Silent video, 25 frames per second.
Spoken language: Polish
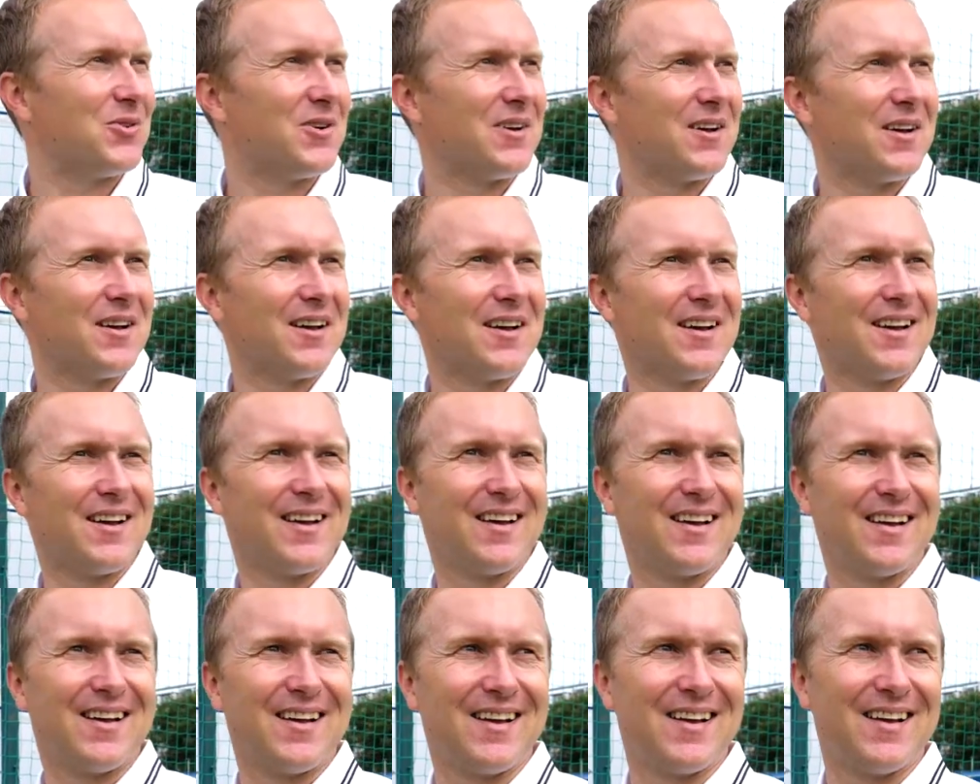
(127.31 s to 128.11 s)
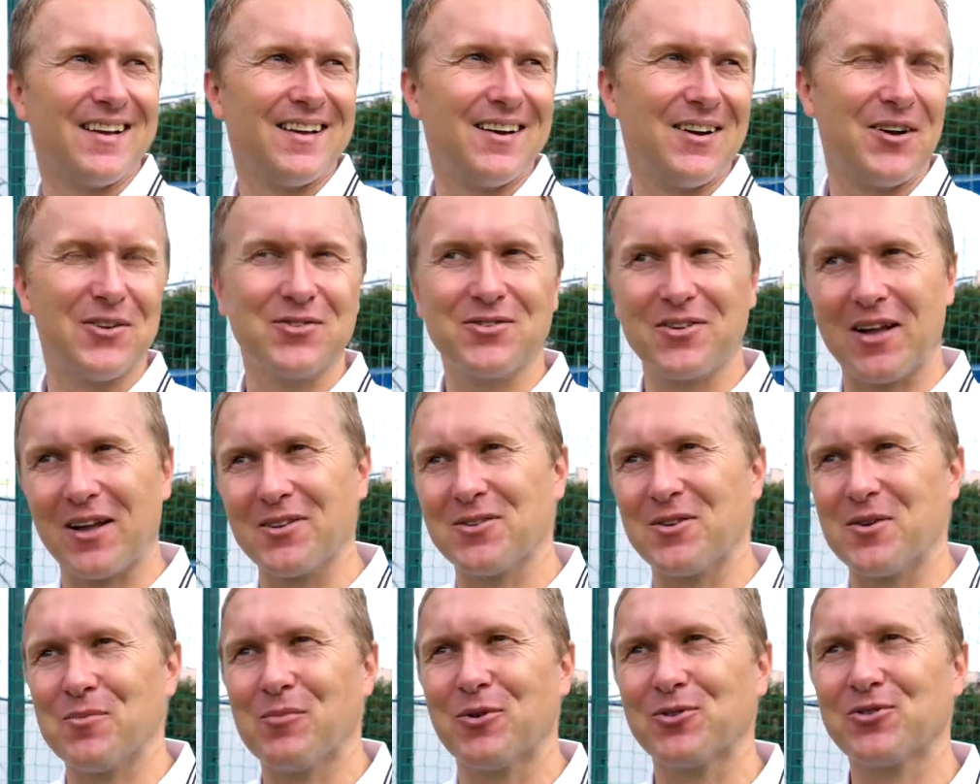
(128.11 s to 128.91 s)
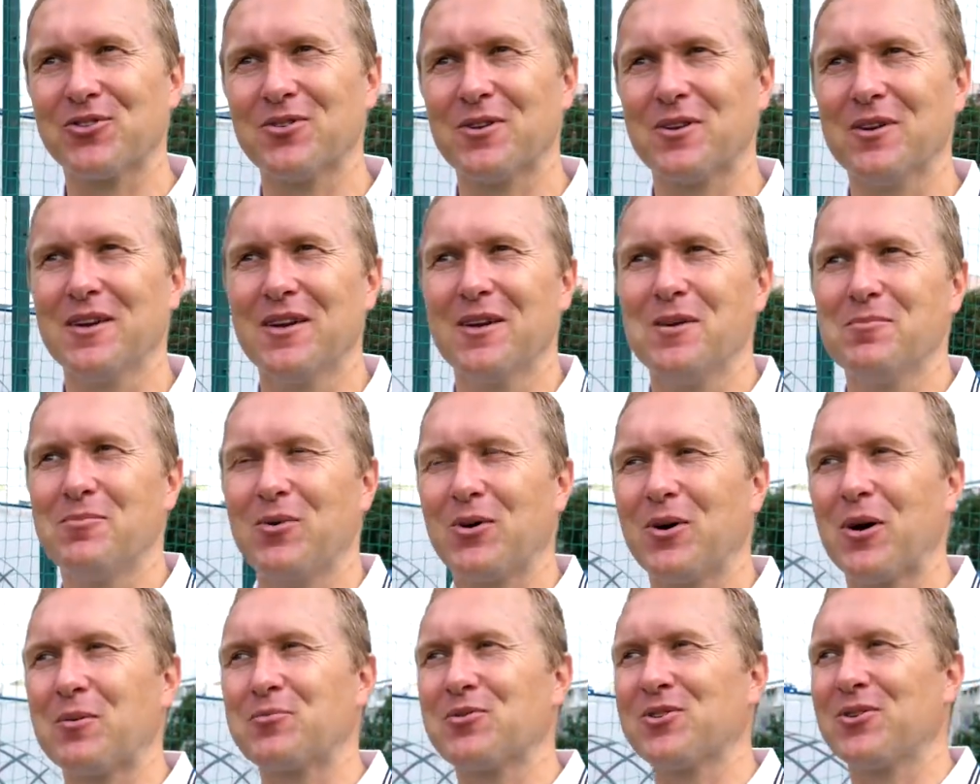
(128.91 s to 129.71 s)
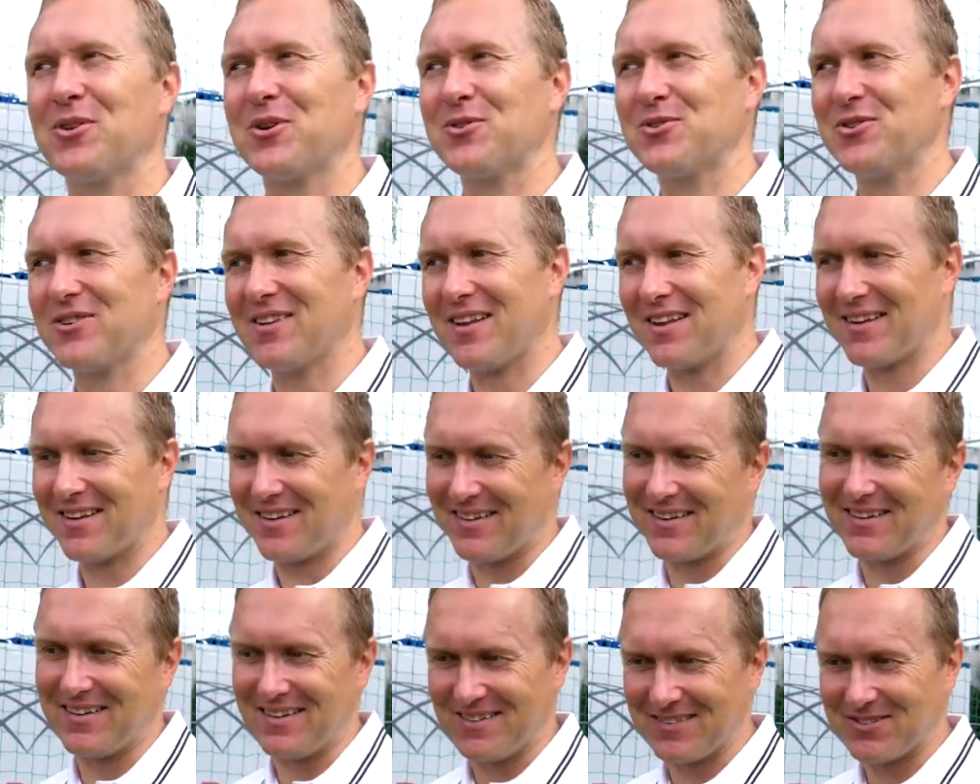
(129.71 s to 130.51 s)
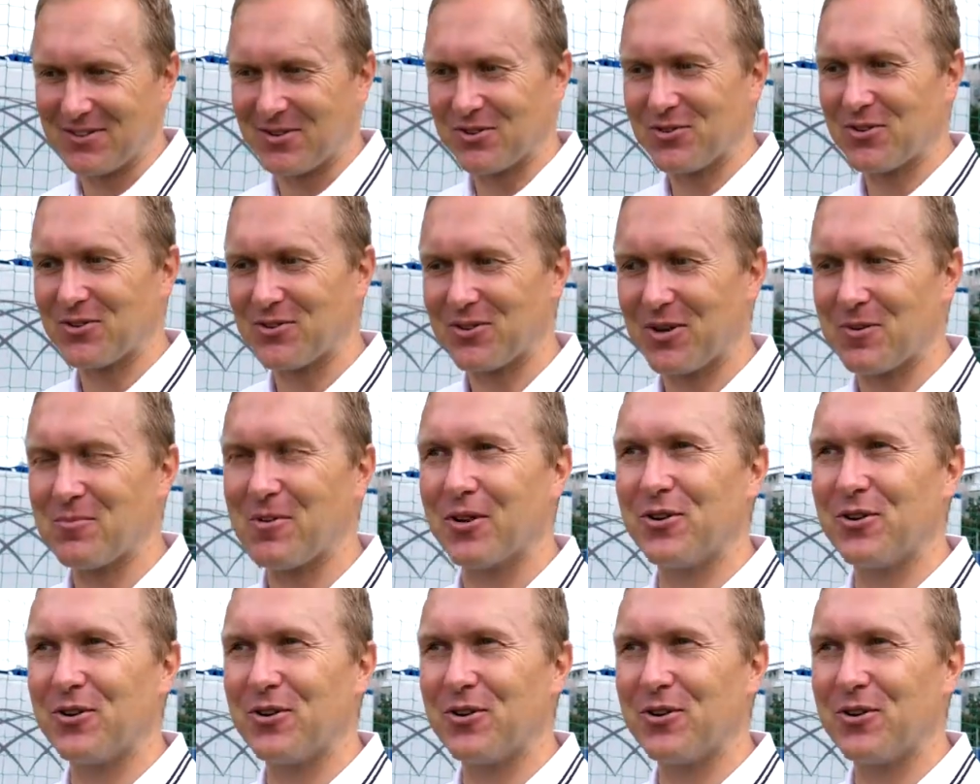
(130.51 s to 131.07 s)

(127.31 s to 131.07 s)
E, ostatnio można, mogę przytoczyć taki troszeczkę.